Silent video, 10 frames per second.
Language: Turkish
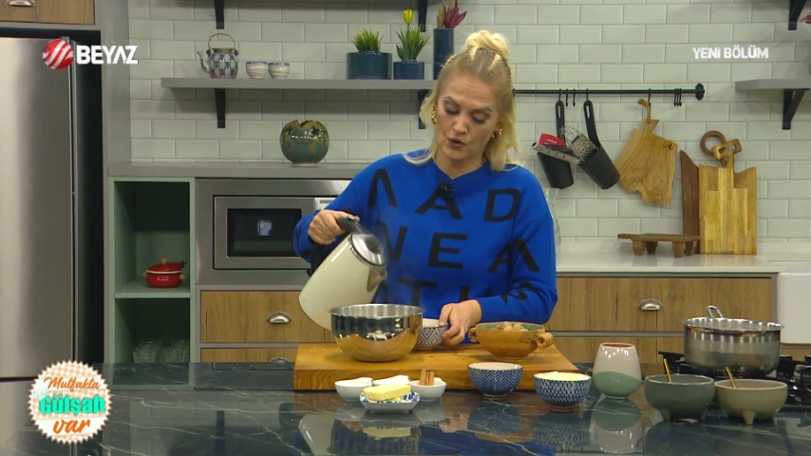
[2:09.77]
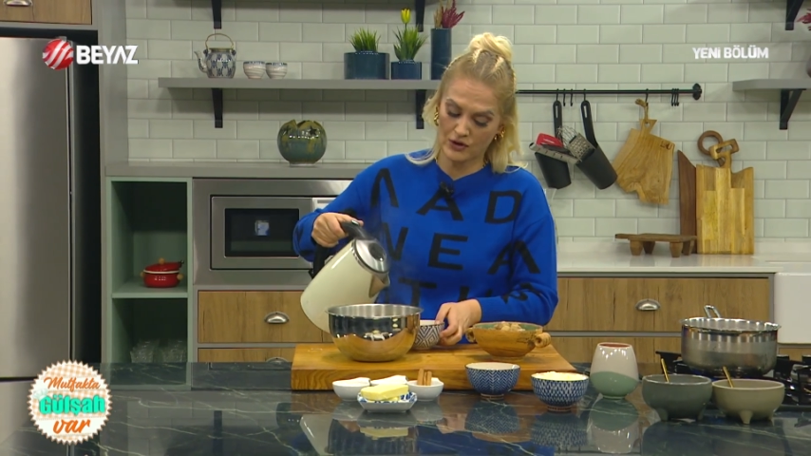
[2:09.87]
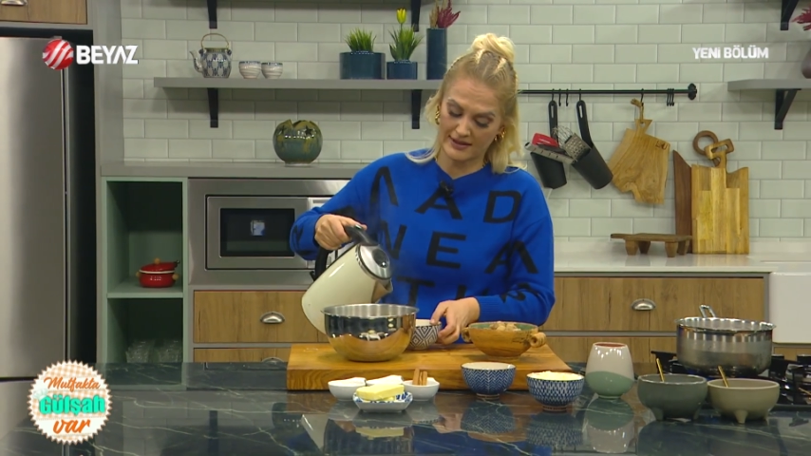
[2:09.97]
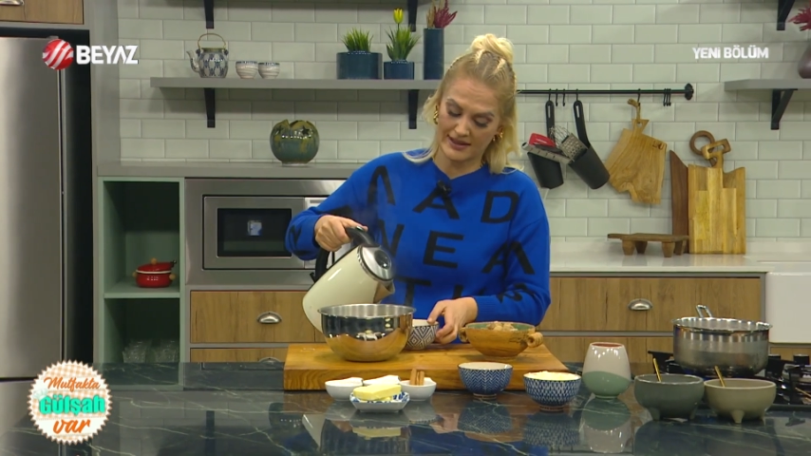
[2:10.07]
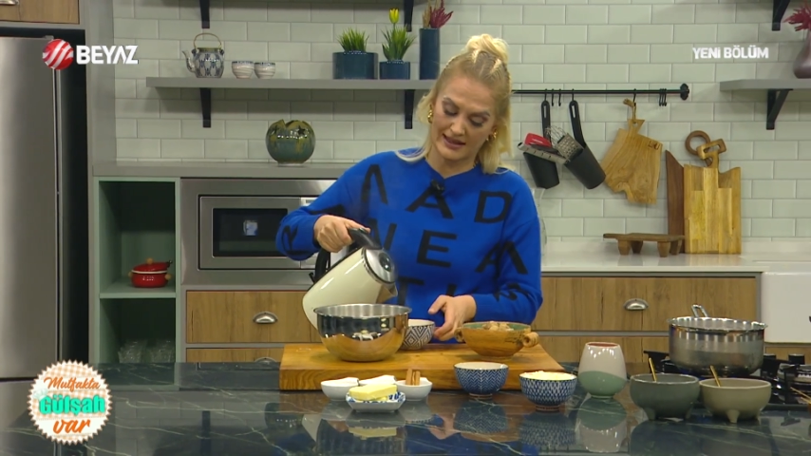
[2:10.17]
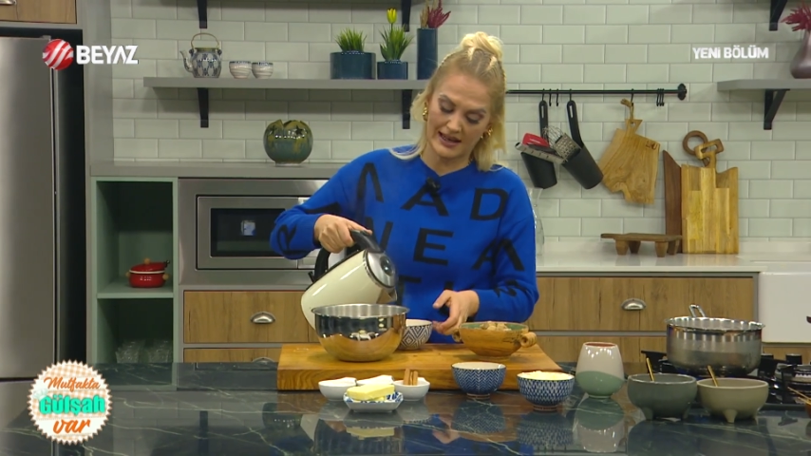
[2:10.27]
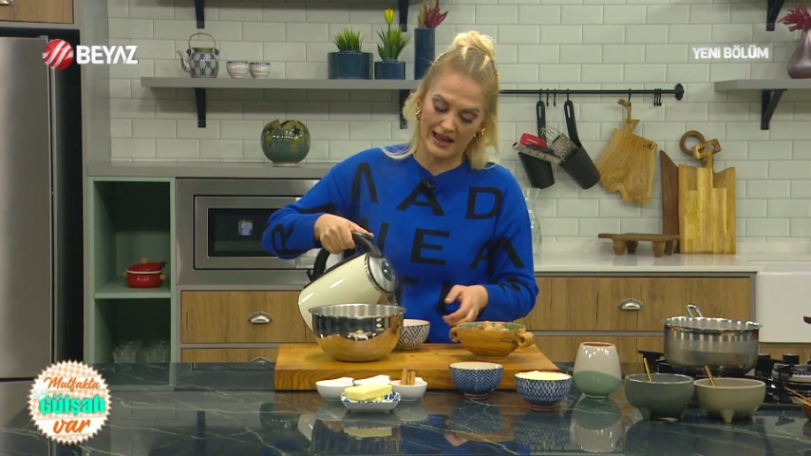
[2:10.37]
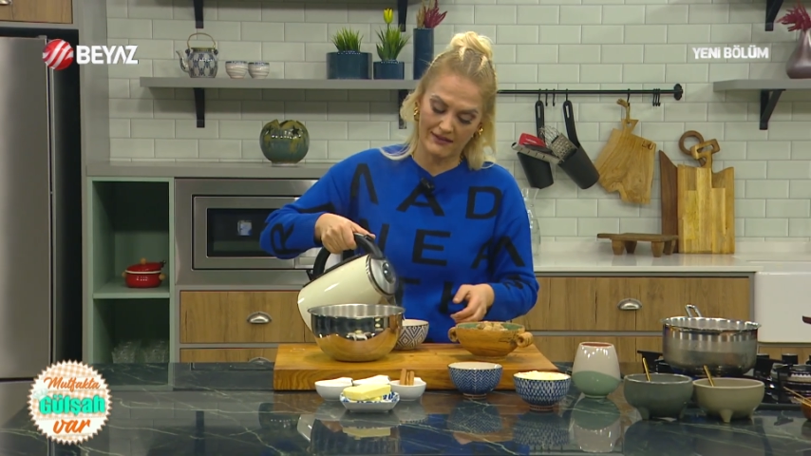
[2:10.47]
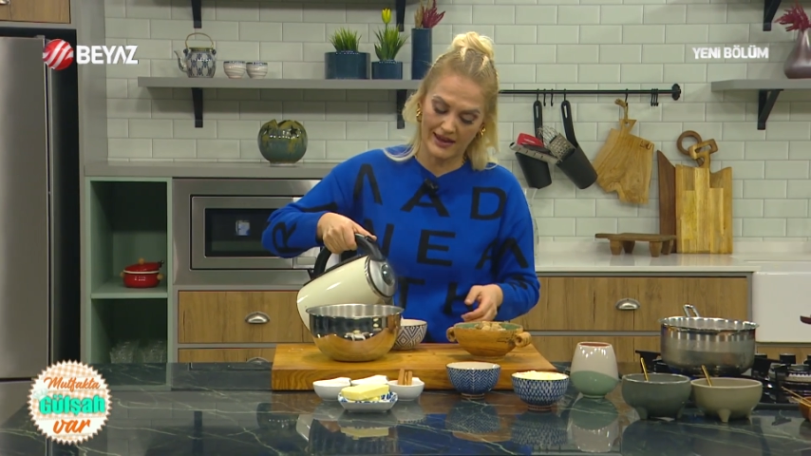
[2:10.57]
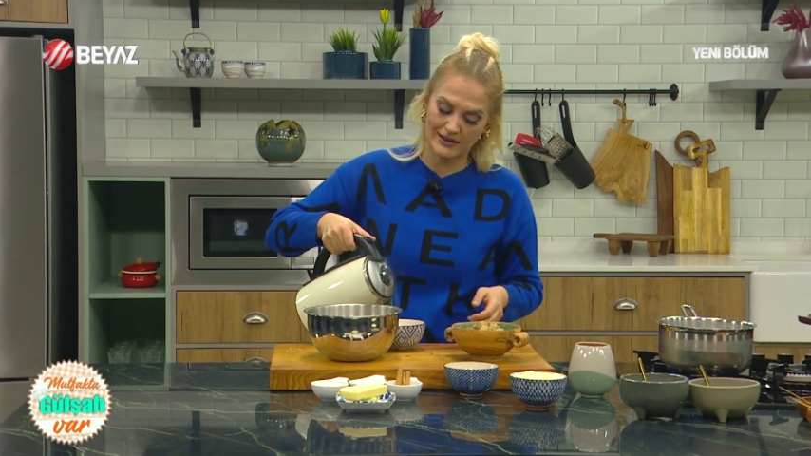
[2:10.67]
ona da
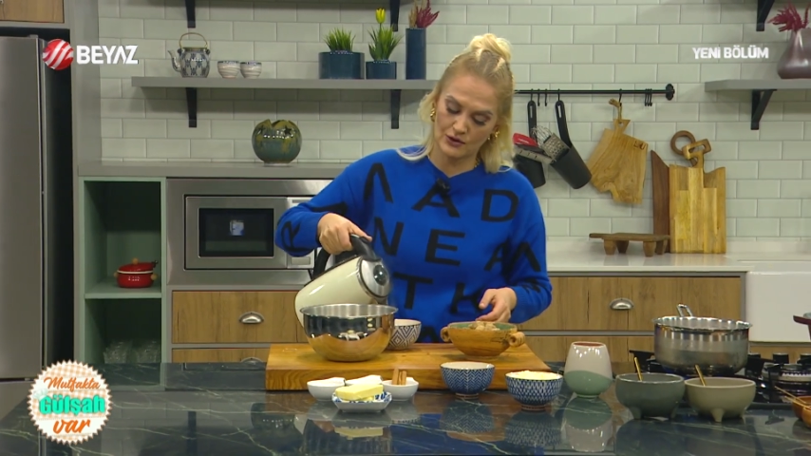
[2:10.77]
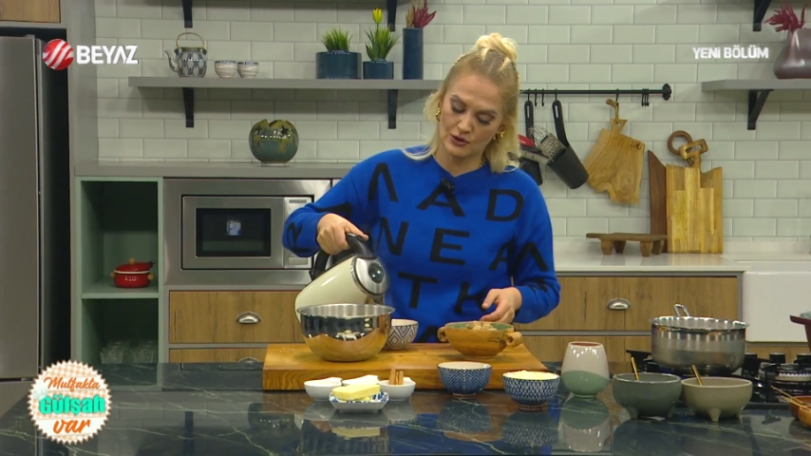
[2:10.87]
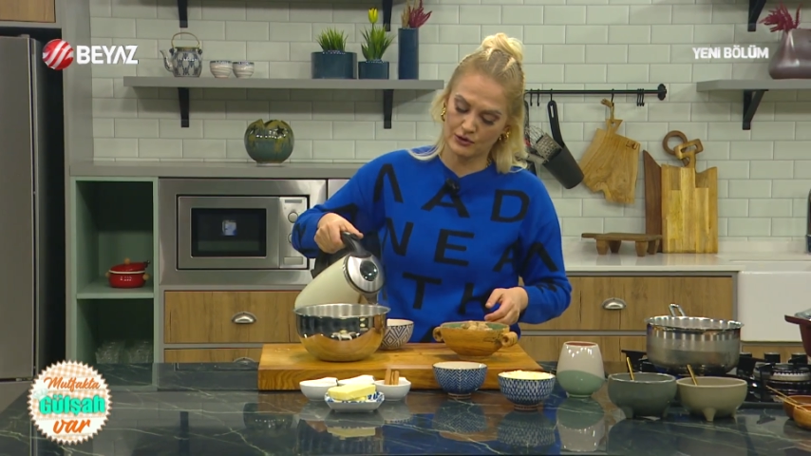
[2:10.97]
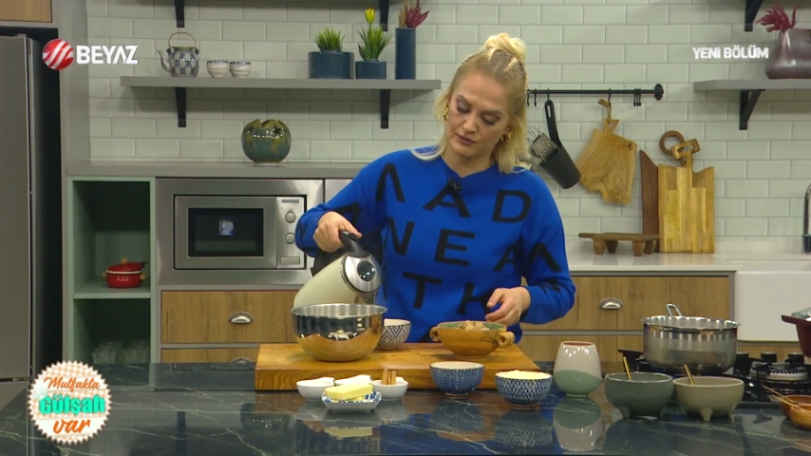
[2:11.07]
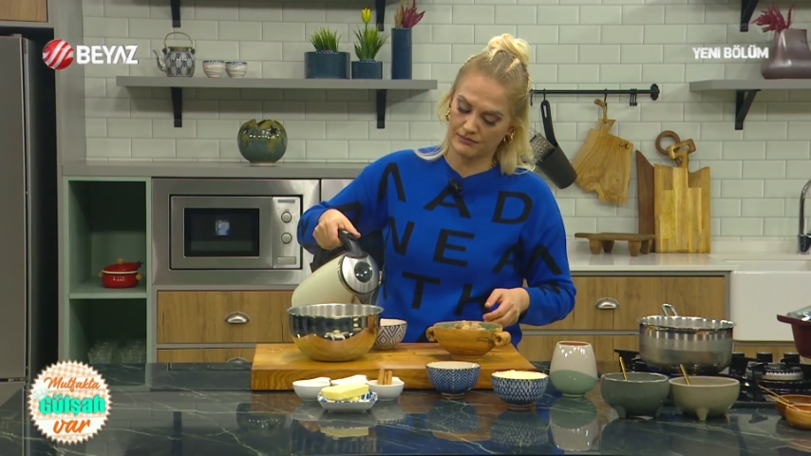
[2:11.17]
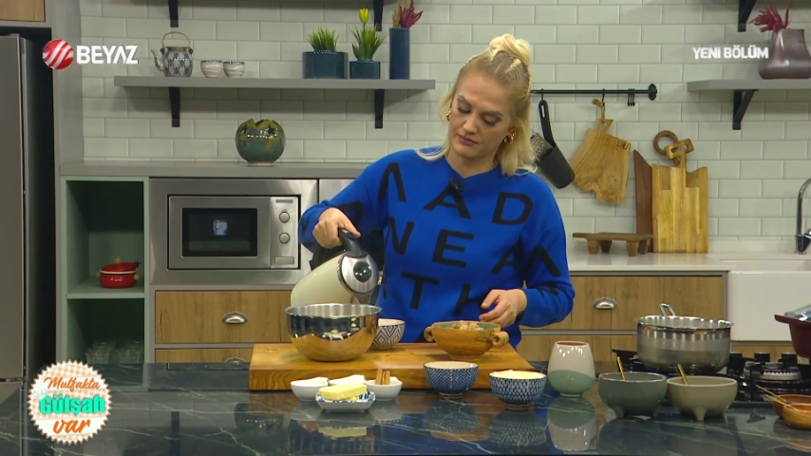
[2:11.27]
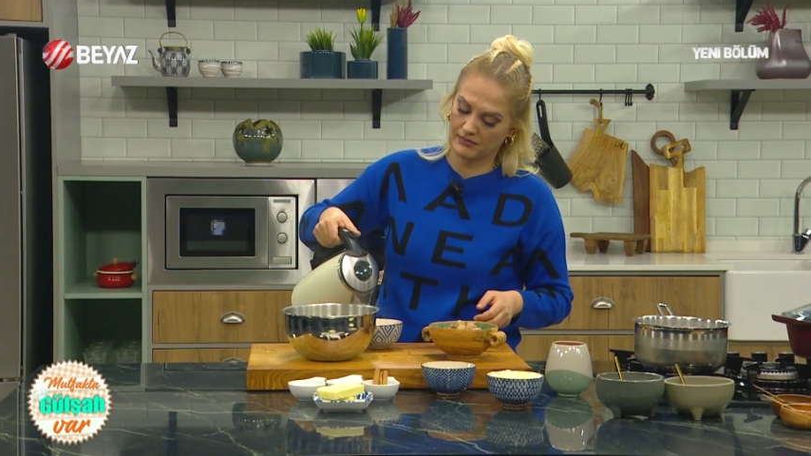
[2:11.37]
ilave ediyorum.